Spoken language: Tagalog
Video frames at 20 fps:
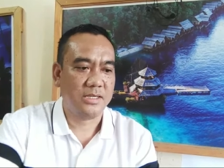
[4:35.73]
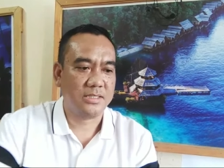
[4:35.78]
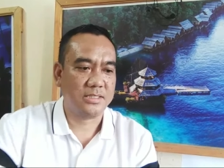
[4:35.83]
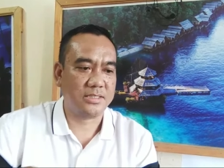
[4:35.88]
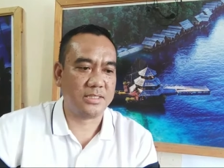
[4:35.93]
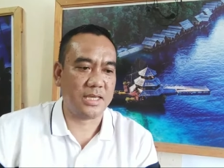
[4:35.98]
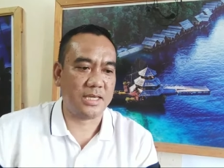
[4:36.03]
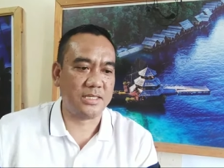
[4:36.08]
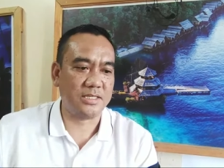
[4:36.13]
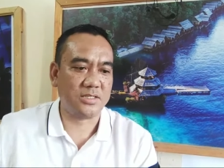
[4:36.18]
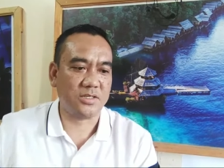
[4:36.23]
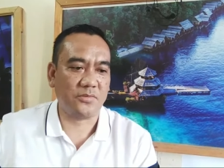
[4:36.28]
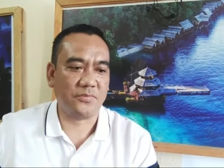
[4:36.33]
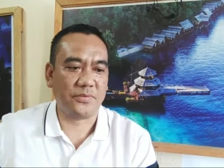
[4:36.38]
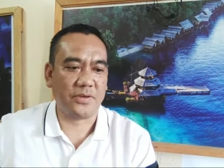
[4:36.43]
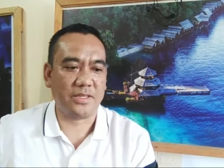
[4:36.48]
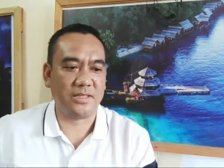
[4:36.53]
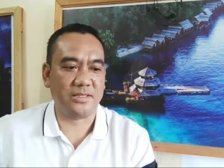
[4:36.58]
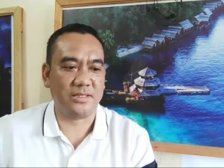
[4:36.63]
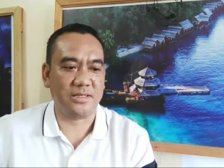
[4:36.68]
Sex
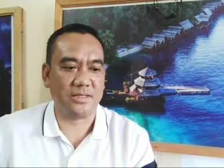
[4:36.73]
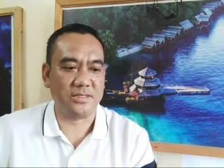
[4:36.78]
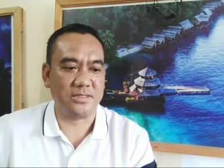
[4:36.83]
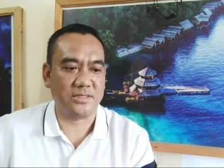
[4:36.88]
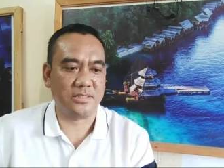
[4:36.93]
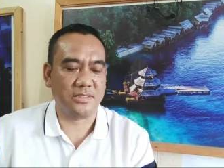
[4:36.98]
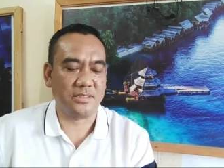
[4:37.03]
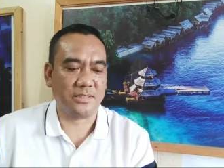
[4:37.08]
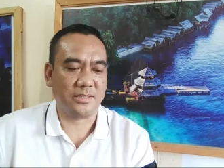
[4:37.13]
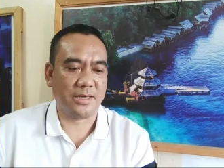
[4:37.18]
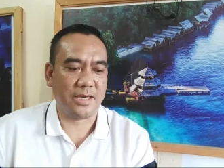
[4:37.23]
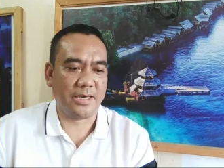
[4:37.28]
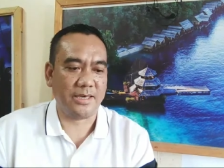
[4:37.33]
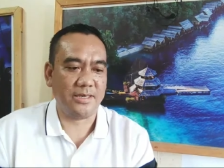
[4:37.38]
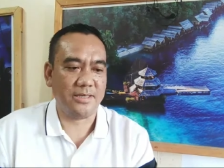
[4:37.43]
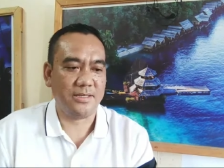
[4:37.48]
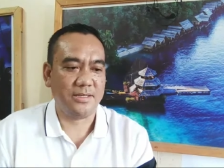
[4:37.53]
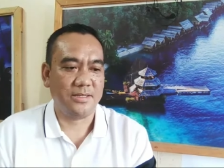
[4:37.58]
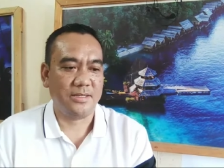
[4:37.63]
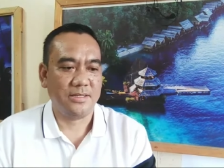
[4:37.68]
offenders,
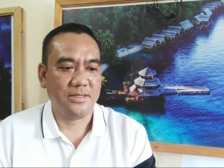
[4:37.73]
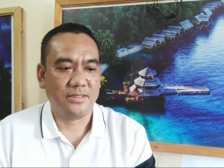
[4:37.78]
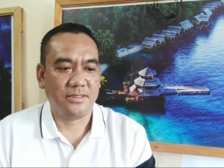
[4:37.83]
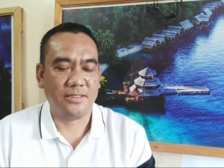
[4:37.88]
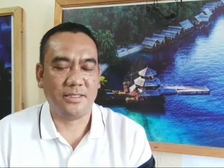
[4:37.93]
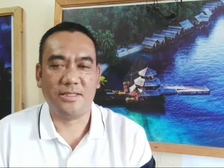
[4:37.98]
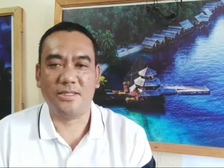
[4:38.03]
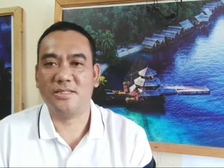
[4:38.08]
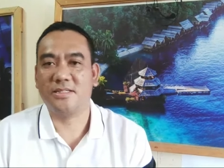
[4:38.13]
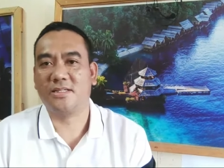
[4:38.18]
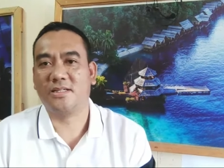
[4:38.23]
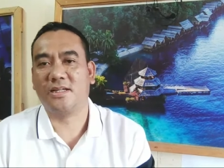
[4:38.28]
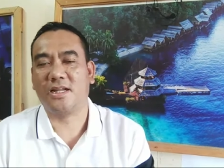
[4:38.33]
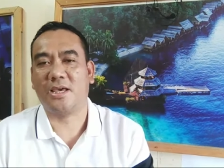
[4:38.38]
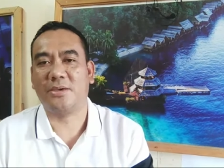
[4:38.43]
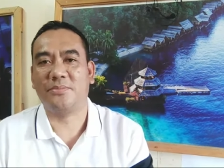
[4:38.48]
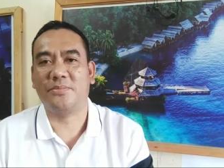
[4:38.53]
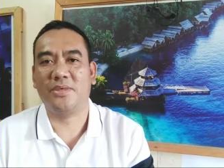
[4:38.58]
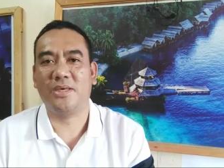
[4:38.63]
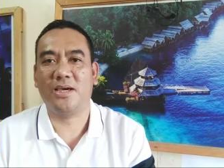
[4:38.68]
okay?
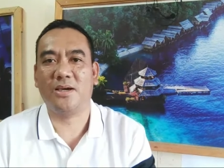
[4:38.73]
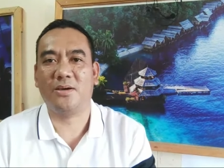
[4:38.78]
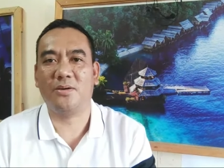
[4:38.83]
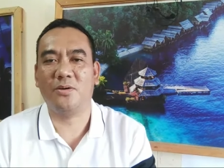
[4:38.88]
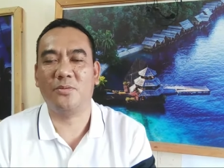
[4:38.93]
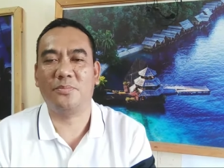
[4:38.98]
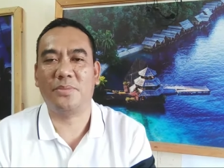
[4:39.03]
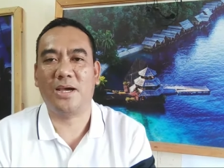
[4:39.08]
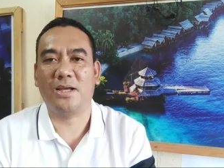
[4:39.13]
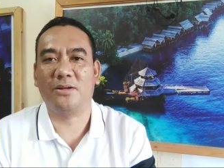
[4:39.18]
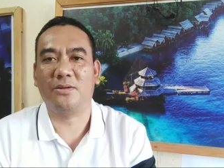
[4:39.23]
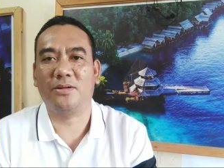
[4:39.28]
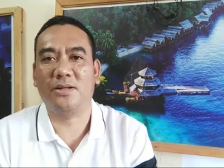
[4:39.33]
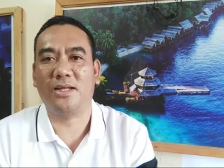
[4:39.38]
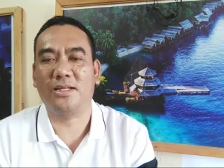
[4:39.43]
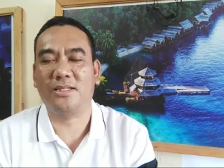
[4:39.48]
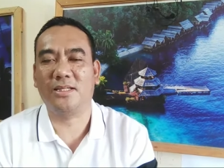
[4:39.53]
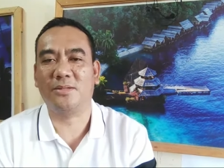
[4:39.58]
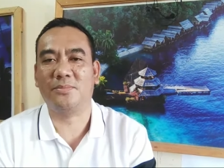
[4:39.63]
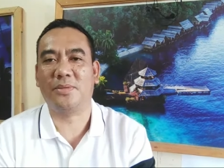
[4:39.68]
Dinescribe niya kung paano
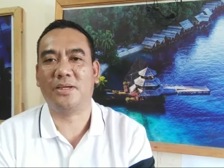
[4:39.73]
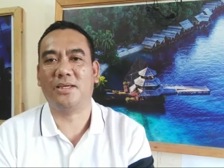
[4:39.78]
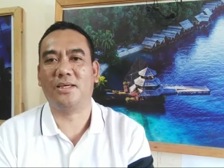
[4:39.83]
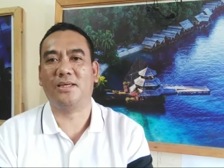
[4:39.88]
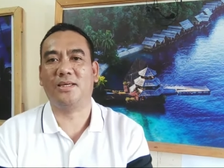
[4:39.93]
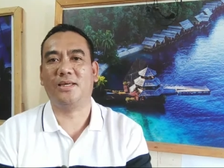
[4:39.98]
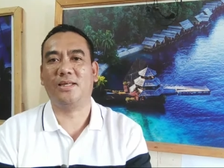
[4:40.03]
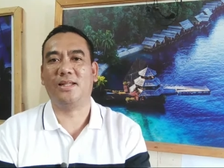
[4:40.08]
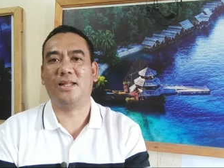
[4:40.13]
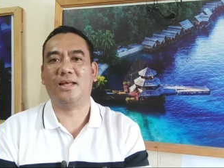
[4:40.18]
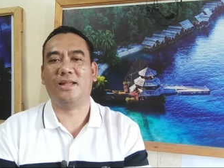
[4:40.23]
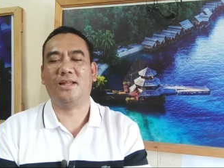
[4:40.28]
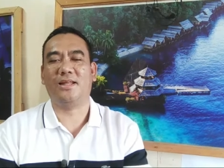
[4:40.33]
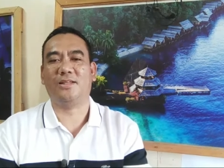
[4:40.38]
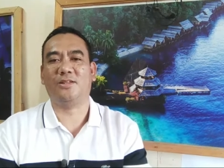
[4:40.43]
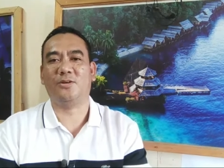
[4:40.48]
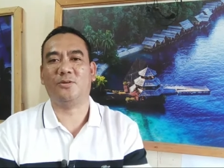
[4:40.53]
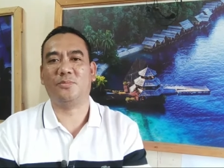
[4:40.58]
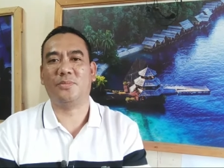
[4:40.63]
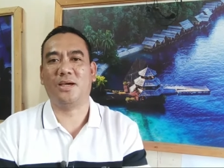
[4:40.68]
natin makikilala
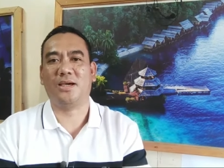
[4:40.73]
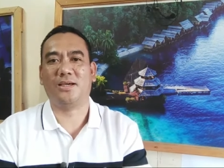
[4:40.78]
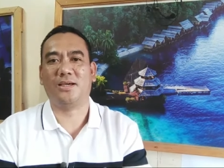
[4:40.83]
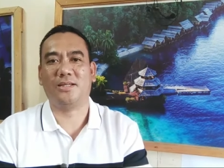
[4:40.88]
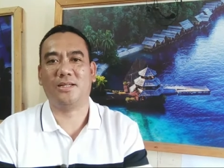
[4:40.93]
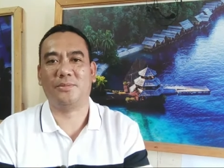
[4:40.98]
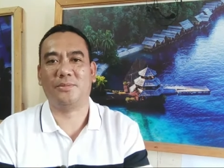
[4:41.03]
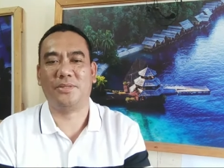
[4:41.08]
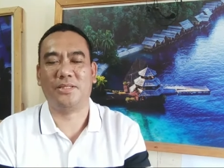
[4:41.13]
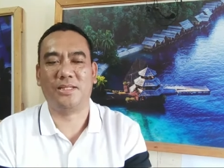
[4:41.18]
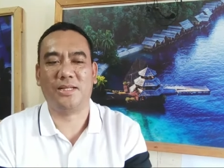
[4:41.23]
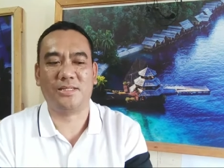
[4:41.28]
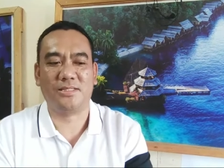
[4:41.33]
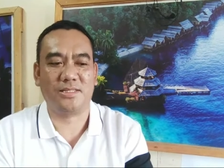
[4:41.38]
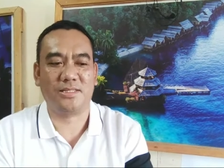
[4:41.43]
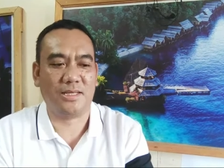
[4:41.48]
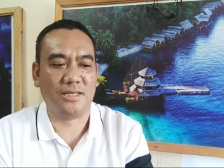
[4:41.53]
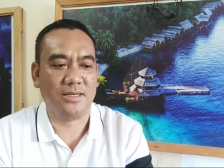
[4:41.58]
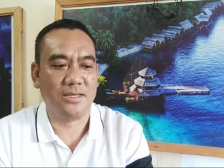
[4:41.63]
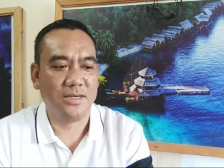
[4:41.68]
itong mga criminals.
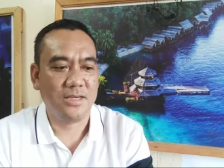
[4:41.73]
Eh.